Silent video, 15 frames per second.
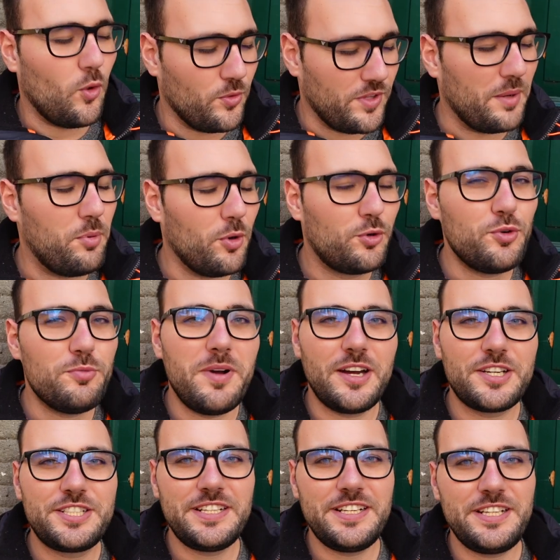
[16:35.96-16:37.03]
On a beaucoup
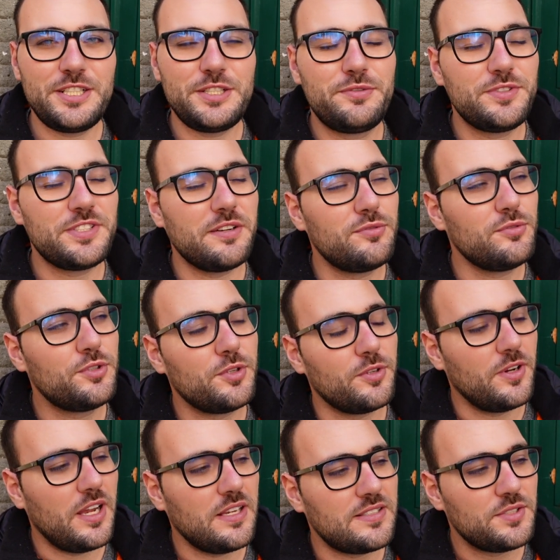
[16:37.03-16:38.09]
marché et je vous avoue que
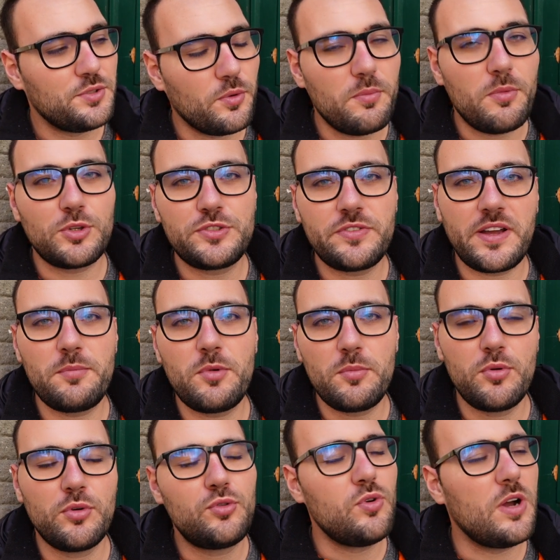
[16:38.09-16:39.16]
là, si on mange vraiment
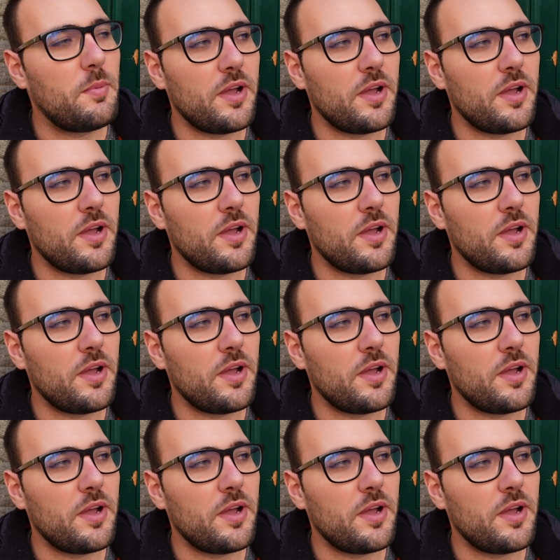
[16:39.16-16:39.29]
beaucoup,